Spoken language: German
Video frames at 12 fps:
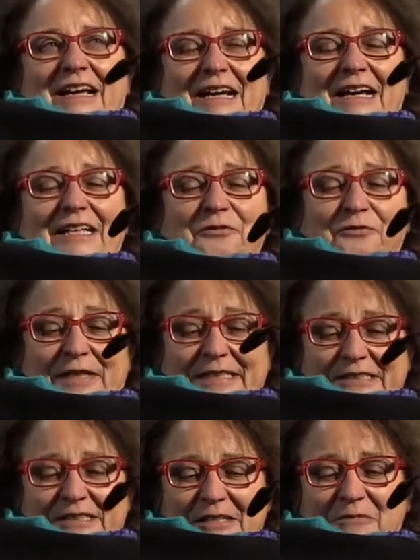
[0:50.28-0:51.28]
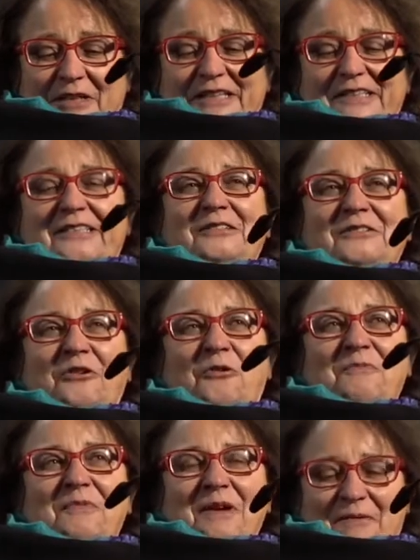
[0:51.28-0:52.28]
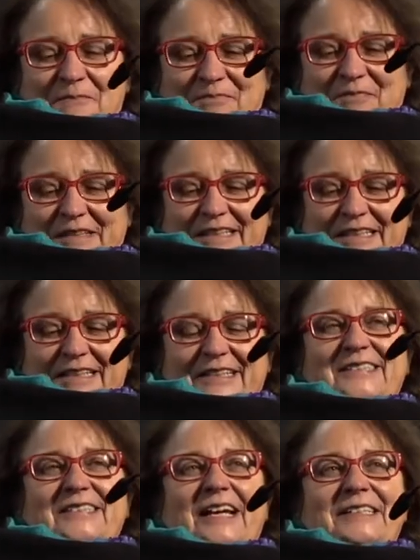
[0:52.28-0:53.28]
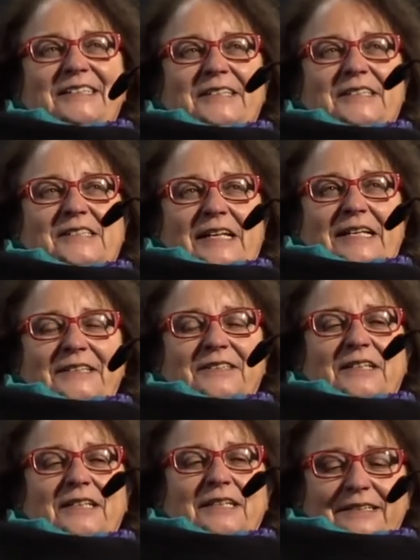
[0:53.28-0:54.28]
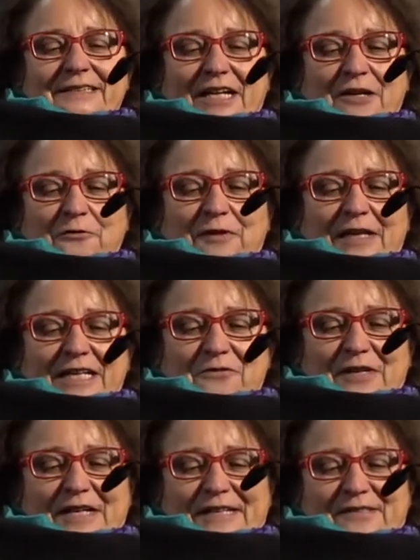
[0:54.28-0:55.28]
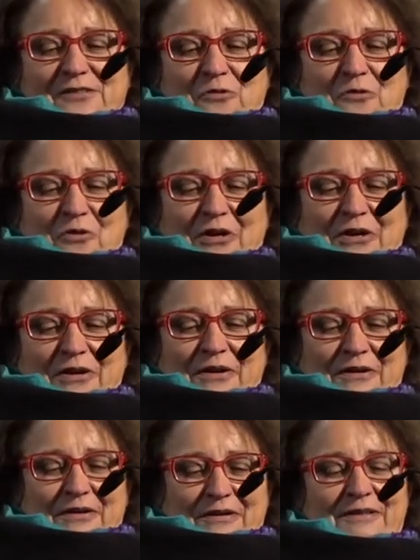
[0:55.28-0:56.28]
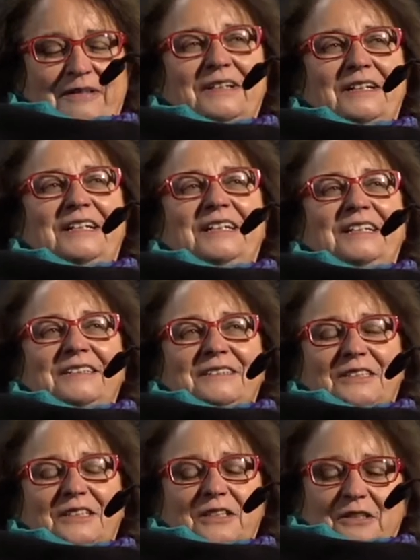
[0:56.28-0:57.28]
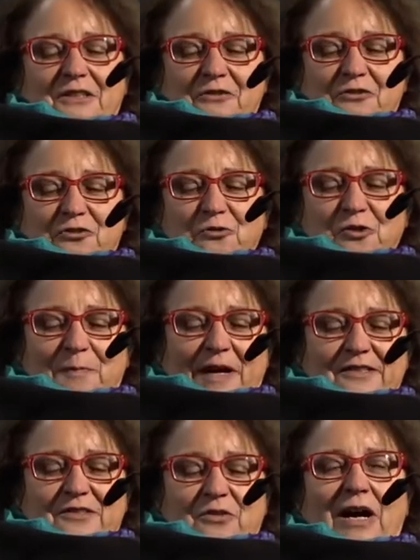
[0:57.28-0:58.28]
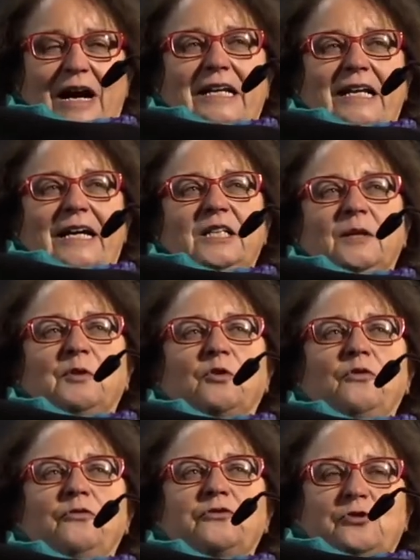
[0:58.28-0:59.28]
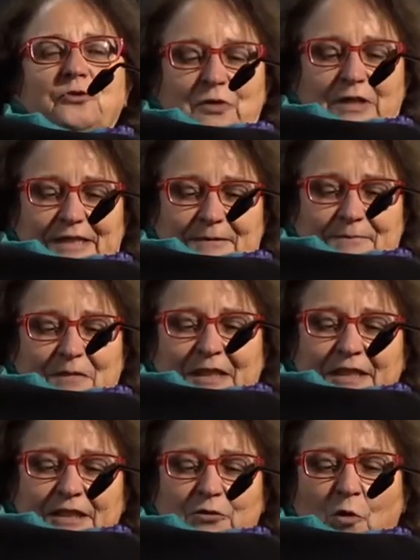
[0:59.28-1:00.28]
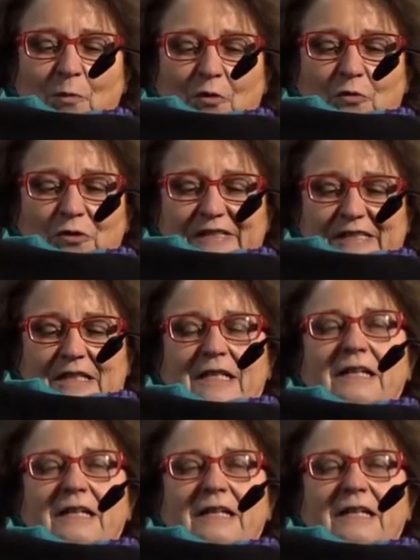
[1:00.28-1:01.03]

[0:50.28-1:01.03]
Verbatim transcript: Advent im Christentum ist eine Zeit der Wegweisung. Die Schulpastoral einer Berufsschule in Oberursel